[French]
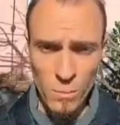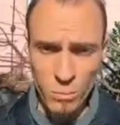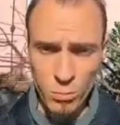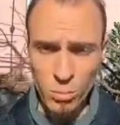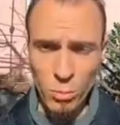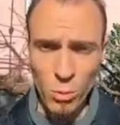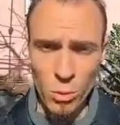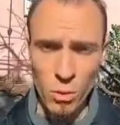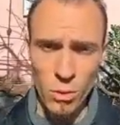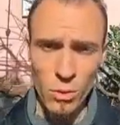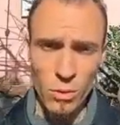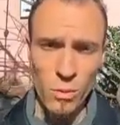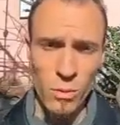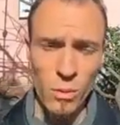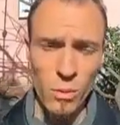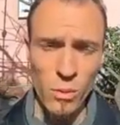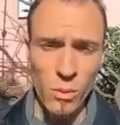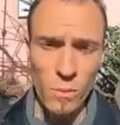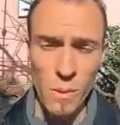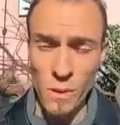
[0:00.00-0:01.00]
pour
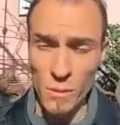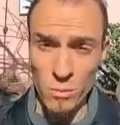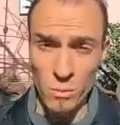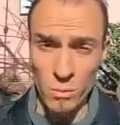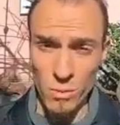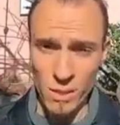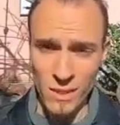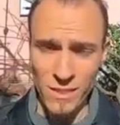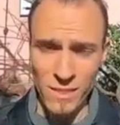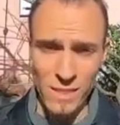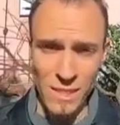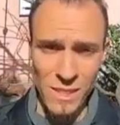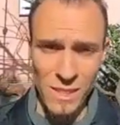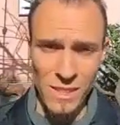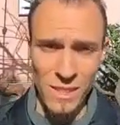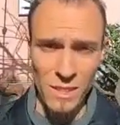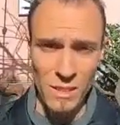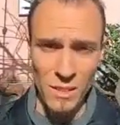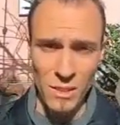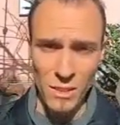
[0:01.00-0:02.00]
euh, bah, vous
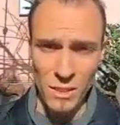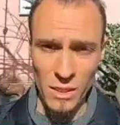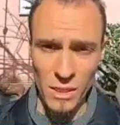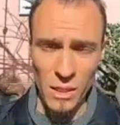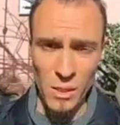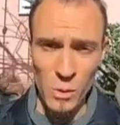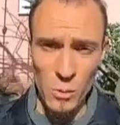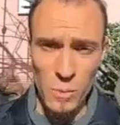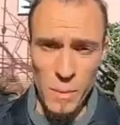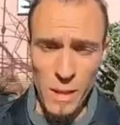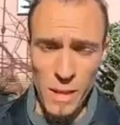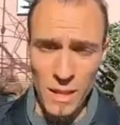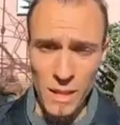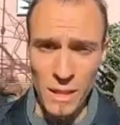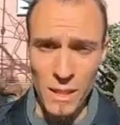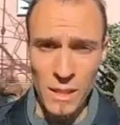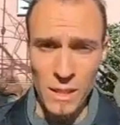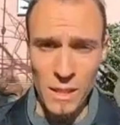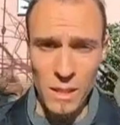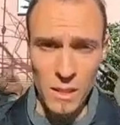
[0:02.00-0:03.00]
installer quelque part,